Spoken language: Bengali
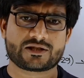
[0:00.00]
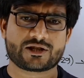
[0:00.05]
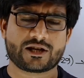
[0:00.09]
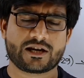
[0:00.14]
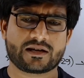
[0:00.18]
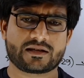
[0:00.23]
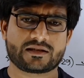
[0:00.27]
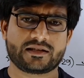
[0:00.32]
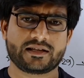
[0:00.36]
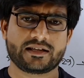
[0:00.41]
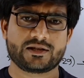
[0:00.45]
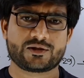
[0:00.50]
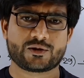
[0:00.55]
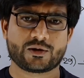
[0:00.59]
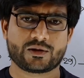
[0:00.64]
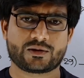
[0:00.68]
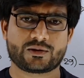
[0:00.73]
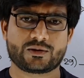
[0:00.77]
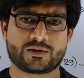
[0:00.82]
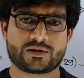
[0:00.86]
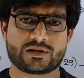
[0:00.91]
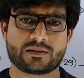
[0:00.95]
ষাট থেকে
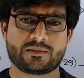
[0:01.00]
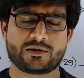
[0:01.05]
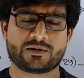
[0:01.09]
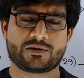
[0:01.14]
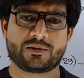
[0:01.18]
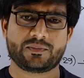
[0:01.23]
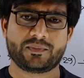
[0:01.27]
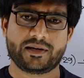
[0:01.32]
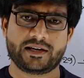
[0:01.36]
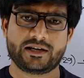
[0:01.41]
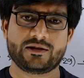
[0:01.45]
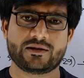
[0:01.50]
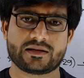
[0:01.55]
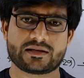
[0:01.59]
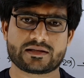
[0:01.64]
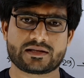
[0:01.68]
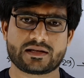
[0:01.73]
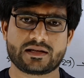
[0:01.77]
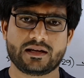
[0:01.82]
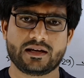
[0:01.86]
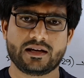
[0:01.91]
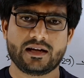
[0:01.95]
সত্তরটা মতন ভিডিও
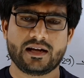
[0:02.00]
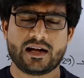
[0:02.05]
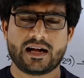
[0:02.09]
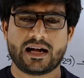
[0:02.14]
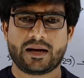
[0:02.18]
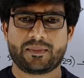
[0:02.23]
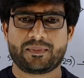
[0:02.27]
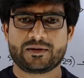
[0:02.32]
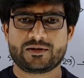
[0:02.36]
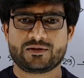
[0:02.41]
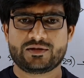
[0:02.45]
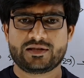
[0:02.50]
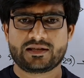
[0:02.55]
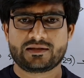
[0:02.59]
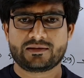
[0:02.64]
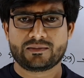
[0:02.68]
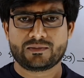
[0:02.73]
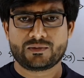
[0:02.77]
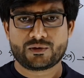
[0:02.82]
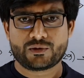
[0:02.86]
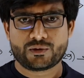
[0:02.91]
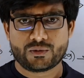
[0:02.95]
আছে আপনি যদি
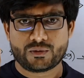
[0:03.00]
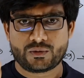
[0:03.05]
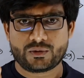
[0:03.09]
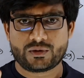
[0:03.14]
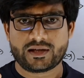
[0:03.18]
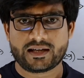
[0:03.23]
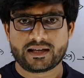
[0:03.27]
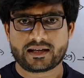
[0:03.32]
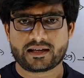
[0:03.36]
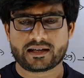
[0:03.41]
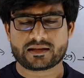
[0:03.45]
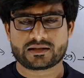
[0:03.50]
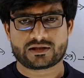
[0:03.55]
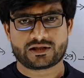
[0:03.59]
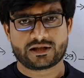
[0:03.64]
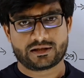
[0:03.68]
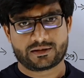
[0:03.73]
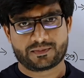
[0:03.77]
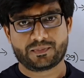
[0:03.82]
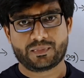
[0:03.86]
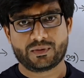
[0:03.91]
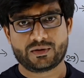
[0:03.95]
একদম শুরু থেকে
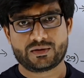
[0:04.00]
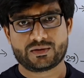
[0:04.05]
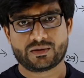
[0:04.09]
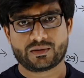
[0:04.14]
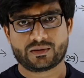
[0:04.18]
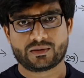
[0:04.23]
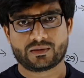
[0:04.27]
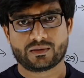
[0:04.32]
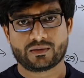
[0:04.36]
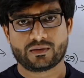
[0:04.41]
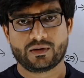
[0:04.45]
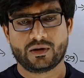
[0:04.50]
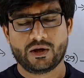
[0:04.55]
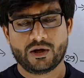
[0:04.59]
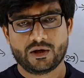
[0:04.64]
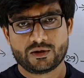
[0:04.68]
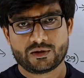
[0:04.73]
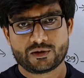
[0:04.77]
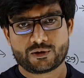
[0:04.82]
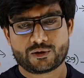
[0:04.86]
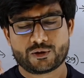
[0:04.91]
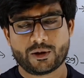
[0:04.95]
শেষ পর্যন্ত
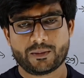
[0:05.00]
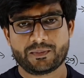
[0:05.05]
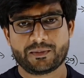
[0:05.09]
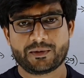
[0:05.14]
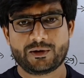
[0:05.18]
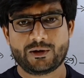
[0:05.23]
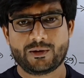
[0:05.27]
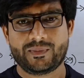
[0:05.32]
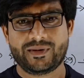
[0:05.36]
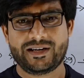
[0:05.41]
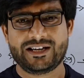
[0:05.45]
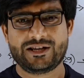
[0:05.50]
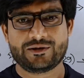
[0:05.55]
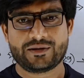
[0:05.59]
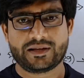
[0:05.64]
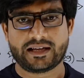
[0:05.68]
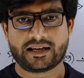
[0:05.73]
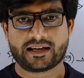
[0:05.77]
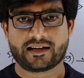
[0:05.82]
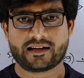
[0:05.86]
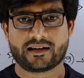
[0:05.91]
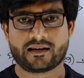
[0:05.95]
সবগুলো ভিডিও
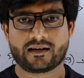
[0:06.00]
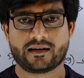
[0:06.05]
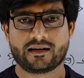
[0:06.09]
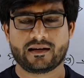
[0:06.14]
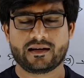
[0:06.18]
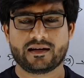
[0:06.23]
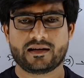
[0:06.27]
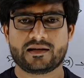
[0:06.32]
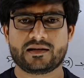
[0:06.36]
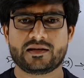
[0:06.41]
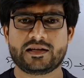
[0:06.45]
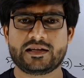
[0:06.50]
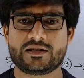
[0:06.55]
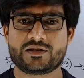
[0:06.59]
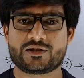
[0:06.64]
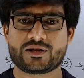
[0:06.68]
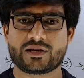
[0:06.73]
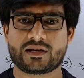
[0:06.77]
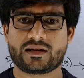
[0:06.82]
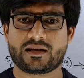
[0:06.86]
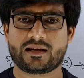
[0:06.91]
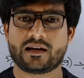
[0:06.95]
দেখেন
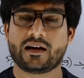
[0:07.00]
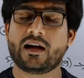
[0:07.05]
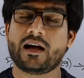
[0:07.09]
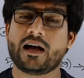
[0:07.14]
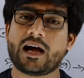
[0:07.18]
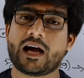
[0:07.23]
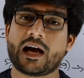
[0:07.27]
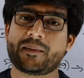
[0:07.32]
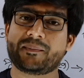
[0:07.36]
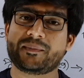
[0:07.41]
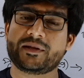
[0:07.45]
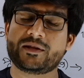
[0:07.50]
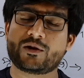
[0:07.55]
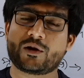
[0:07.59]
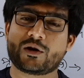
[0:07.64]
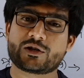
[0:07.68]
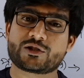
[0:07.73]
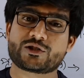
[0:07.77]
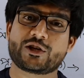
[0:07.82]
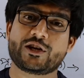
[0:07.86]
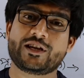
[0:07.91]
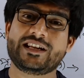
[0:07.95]
ইনশাল্লাহ আপনি
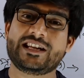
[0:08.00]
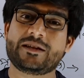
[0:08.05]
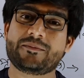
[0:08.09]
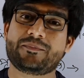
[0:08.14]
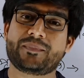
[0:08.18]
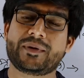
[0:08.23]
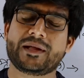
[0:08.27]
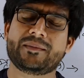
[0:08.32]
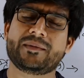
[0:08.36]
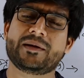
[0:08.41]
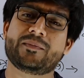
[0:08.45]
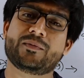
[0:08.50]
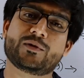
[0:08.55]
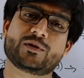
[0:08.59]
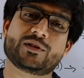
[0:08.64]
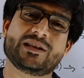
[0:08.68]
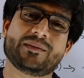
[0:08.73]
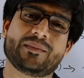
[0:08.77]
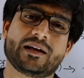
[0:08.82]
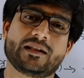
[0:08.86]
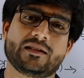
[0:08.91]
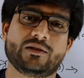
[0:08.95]
রসায়নের প্রেমে
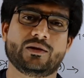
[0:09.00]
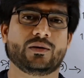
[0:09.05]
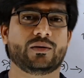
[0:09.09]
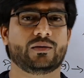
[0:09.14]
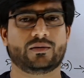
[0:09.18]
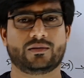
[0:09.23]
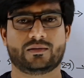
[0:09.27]
পড়তে বাধ্য